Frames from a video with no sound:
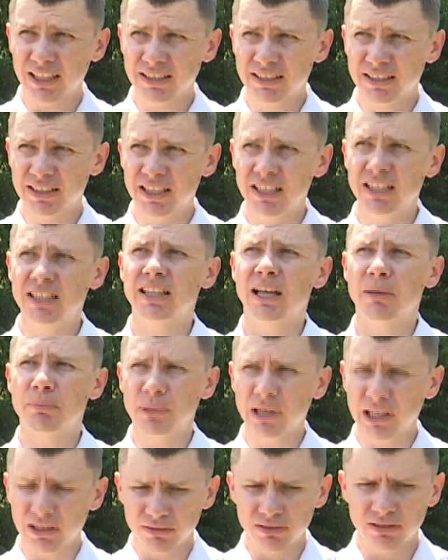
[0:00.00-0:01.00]
России, на
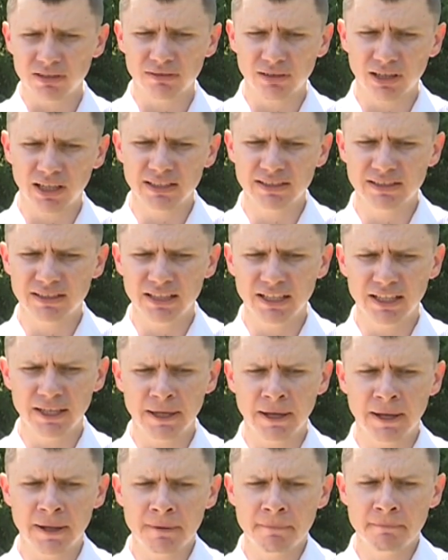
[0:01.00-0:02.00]
первенство
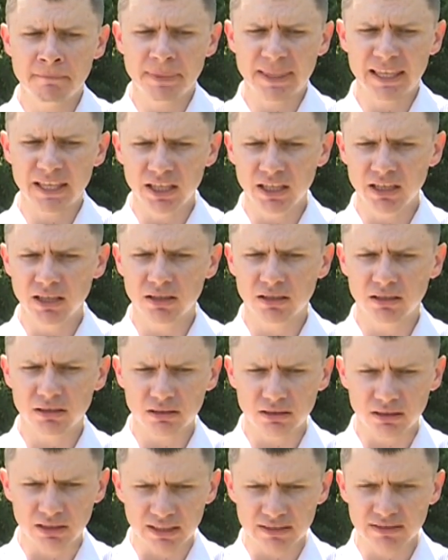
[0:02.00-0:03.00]
России. И
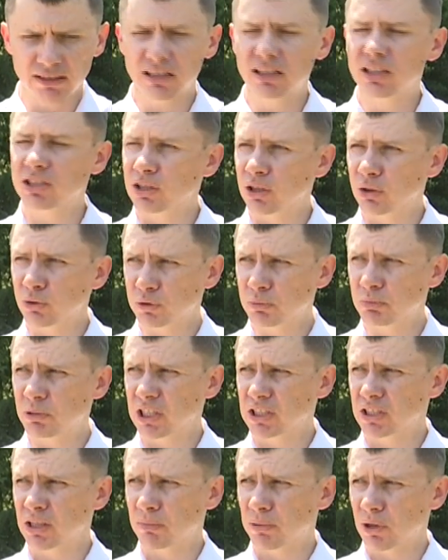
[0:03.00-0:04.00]
достаточно
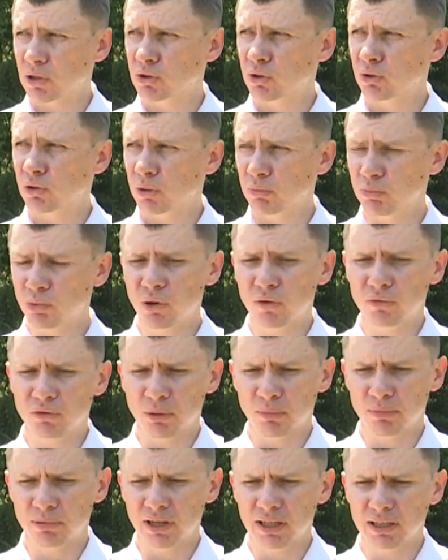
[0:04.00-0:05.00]
успешно прошел отбор в
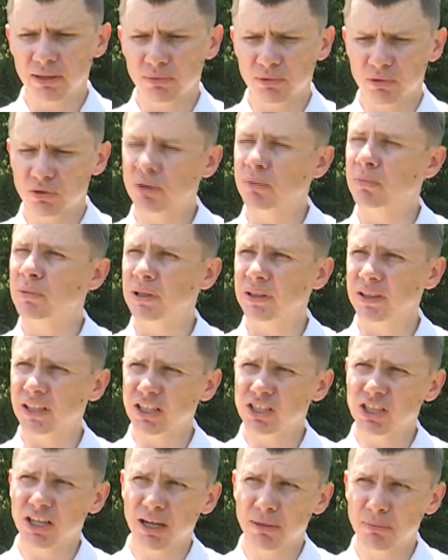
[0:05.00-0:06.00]
том плане, потому что мы,
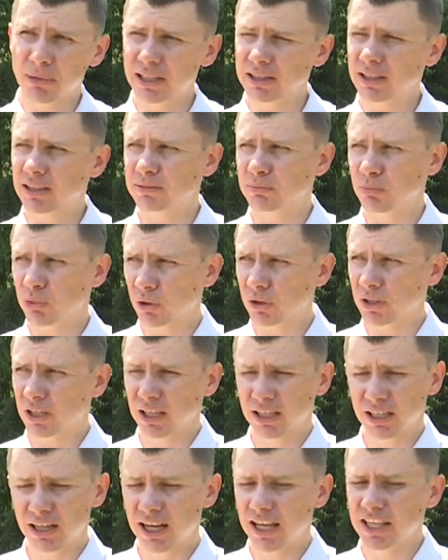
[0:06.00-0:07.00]
наша команда,
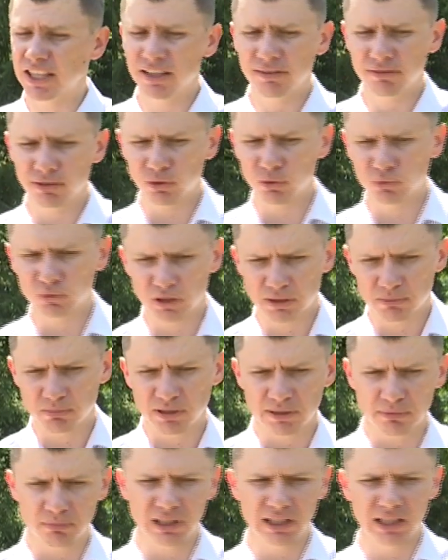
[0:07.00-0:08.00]
сборная края, не вернулась
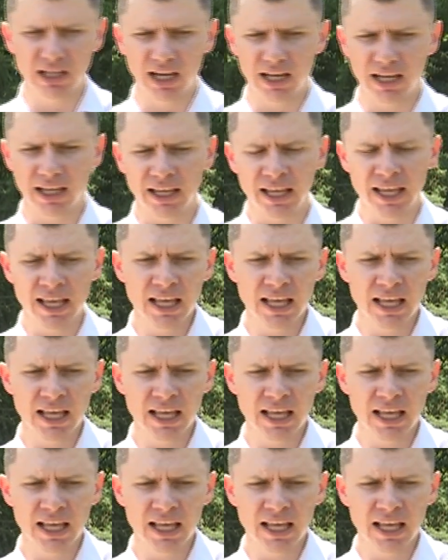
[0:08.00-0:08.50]
без медали.